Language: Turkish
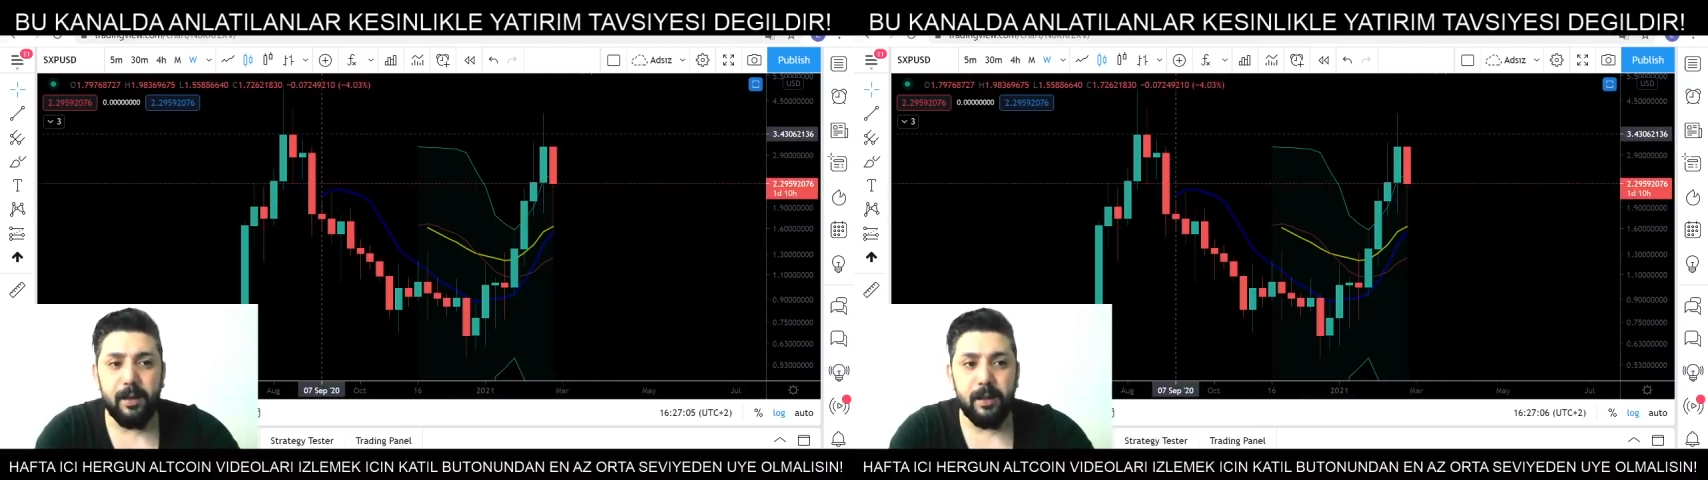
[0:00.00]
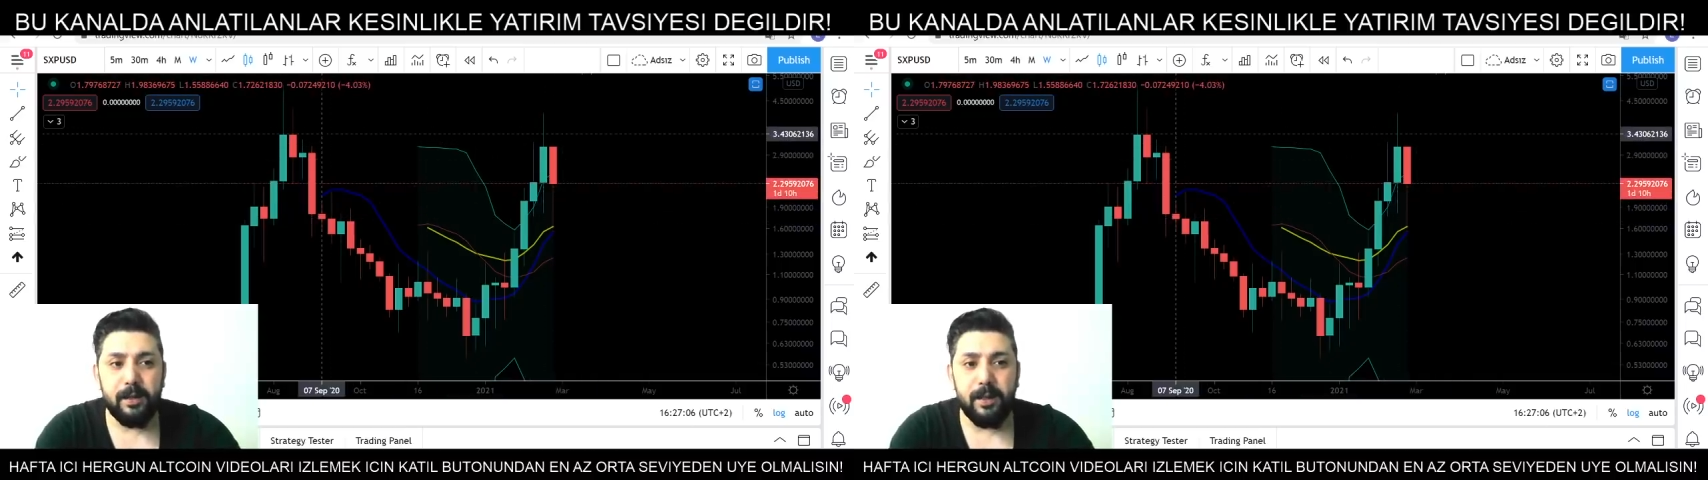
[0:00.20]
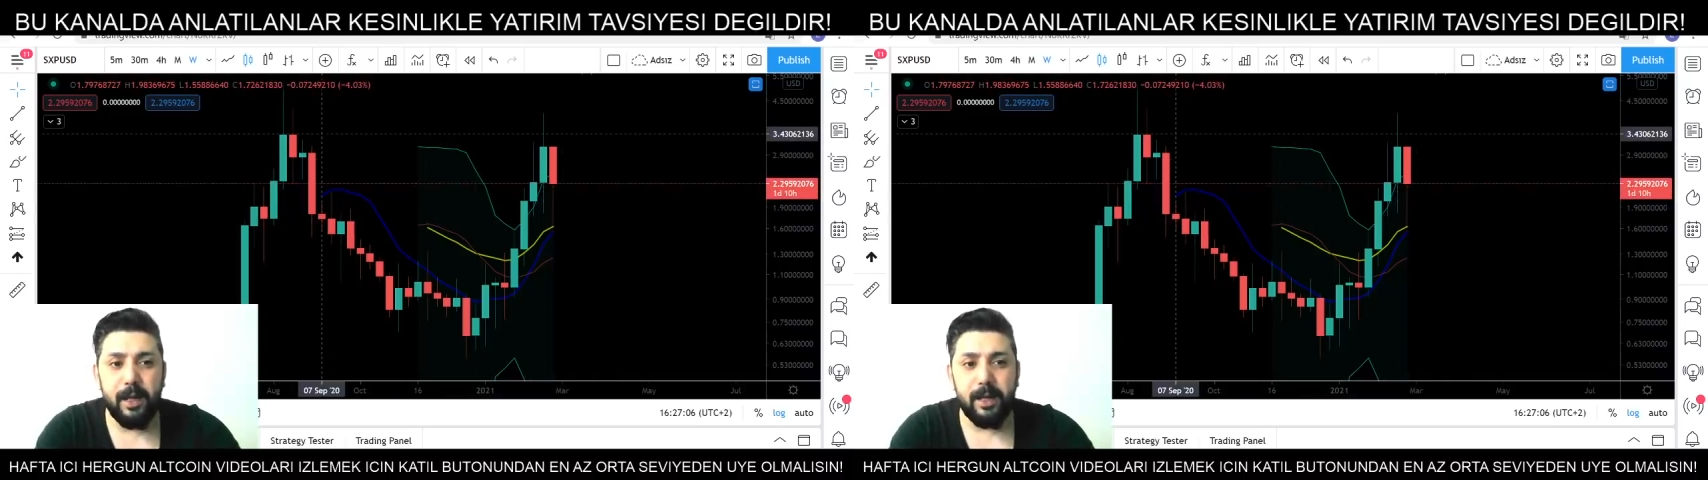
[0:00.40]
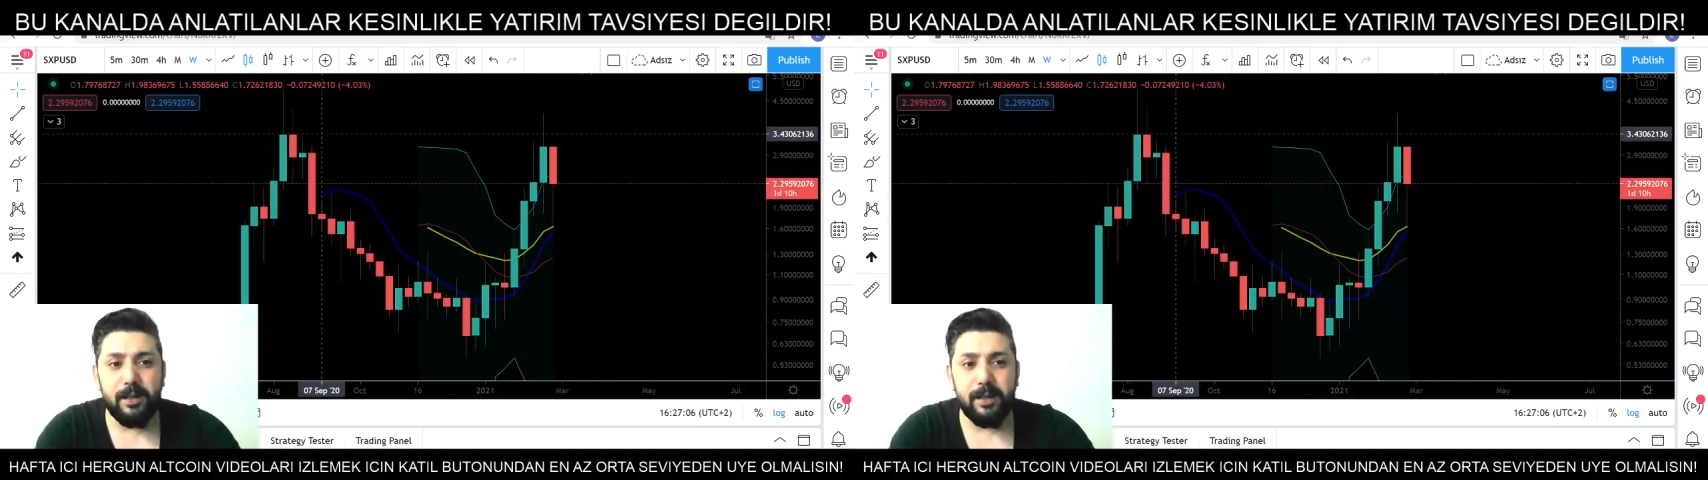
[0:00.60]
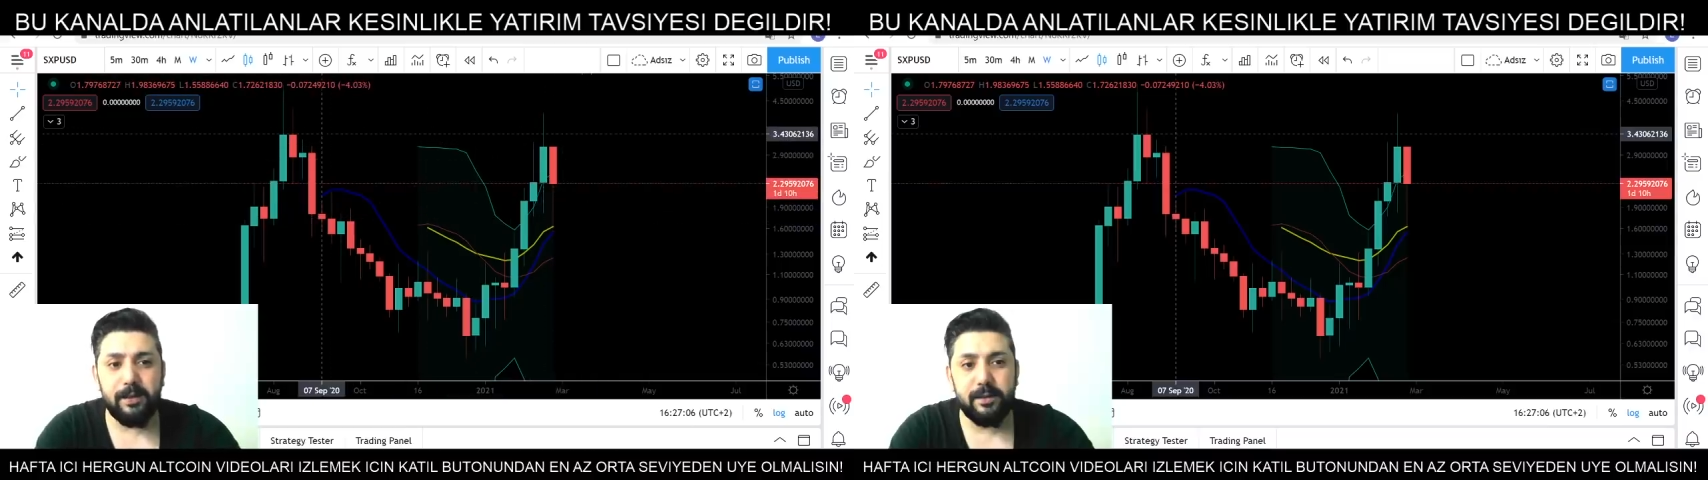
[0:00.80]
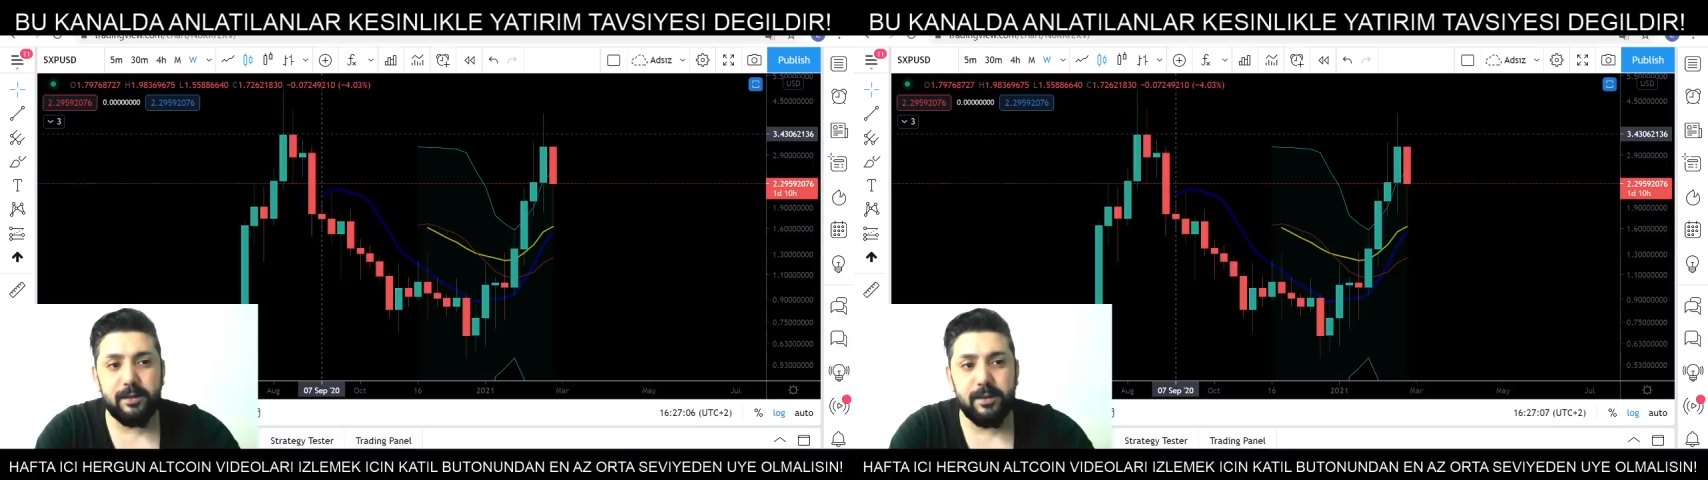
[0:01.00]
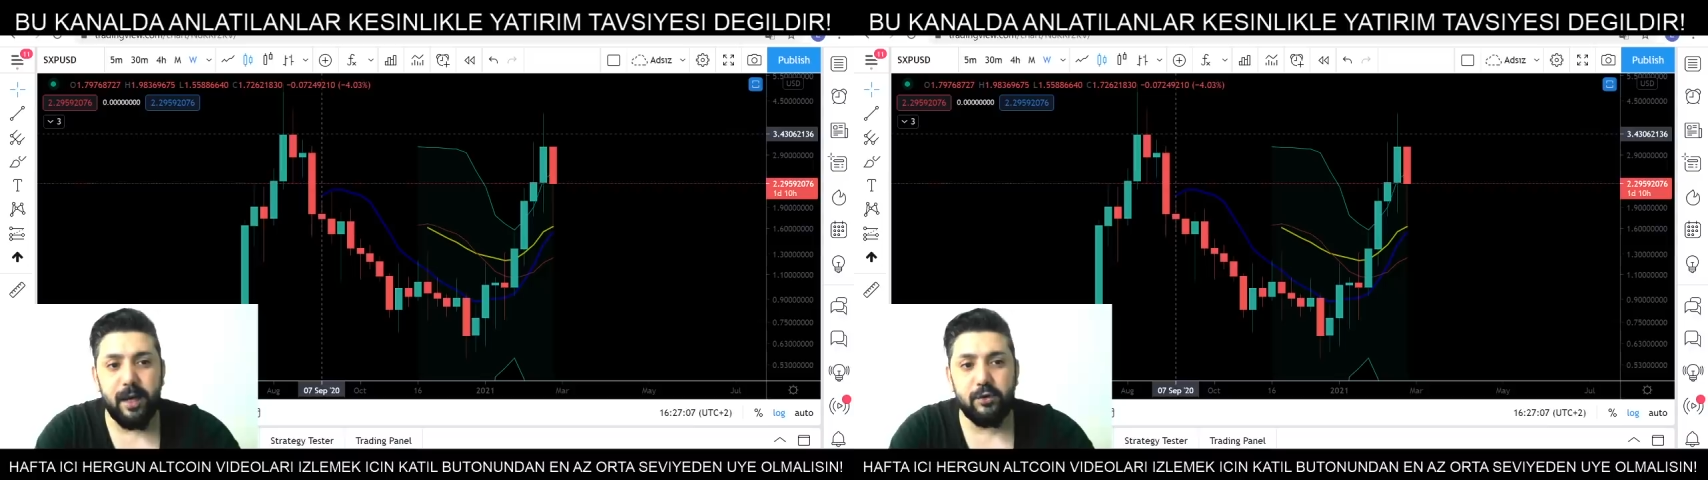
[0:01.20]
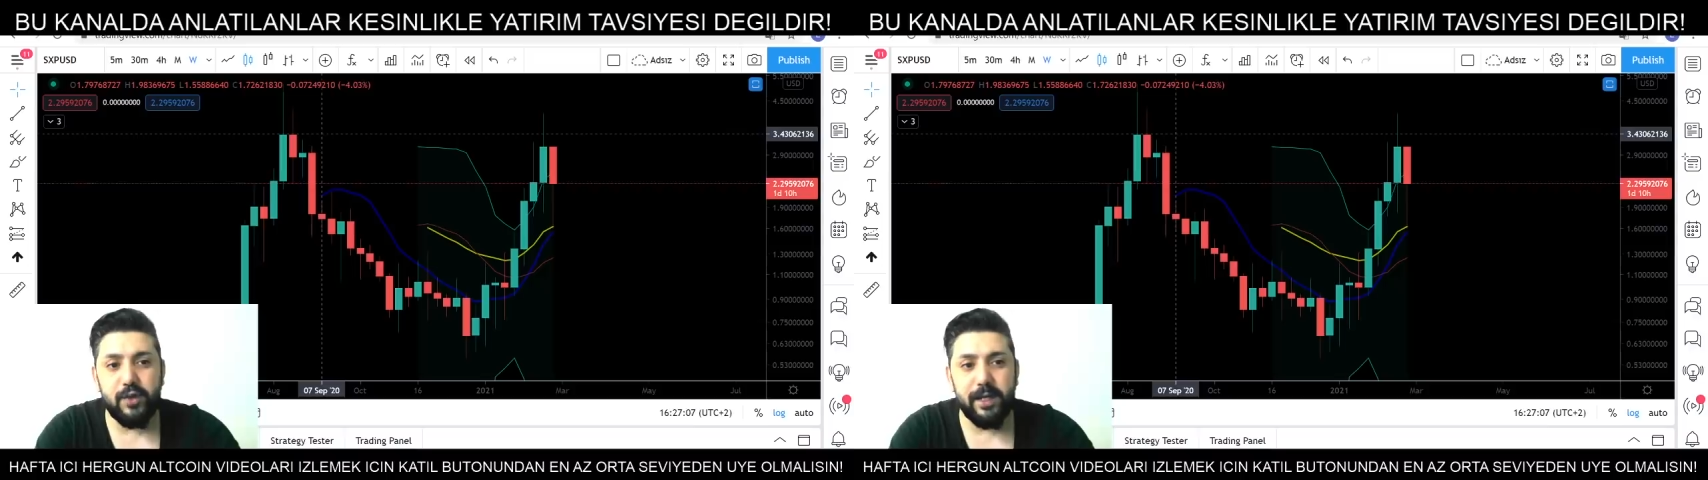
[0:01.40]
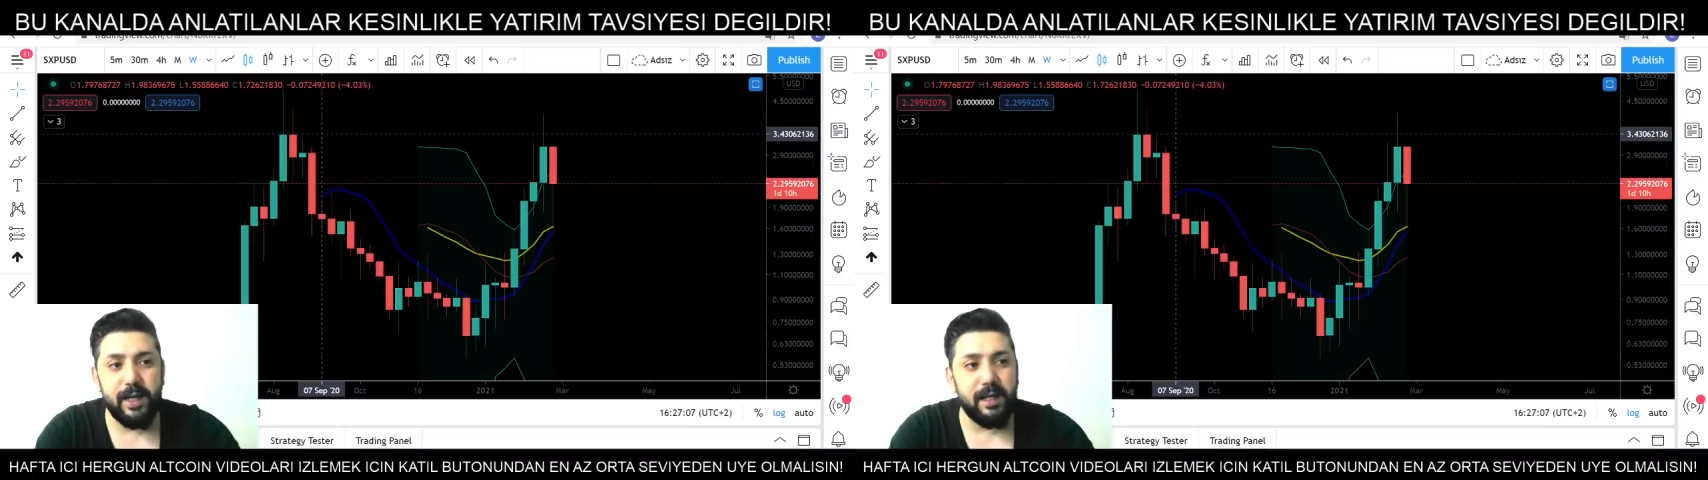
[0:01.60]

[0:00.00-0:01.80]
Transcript: Yani e, daha önceki